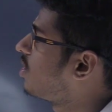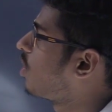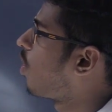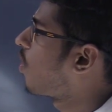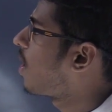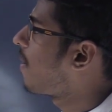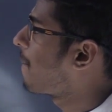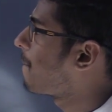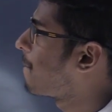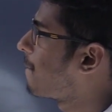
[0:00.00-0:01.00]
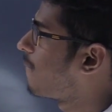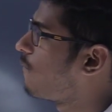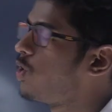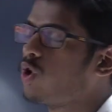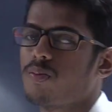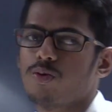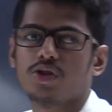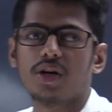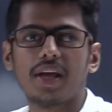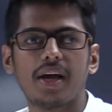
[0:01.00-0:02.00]
थ्री का होगा वीडियो को
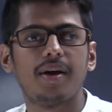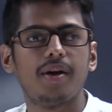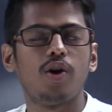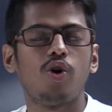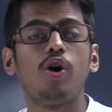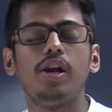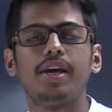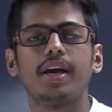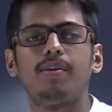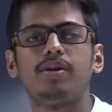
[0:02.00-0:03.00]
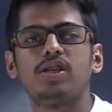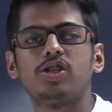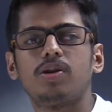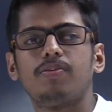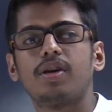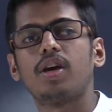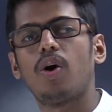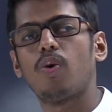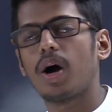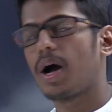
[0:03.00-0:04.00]
पोस्ट करिए और लिखिए कमेंट सेक्शन में क्या
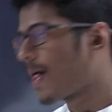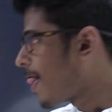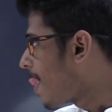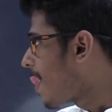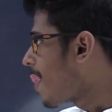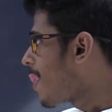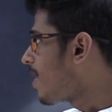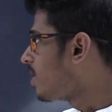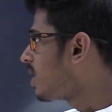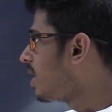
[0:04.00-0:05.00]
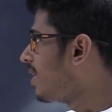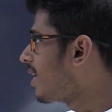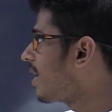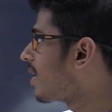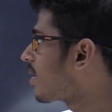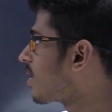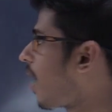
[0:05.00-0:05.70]
होगा चलिए देखिए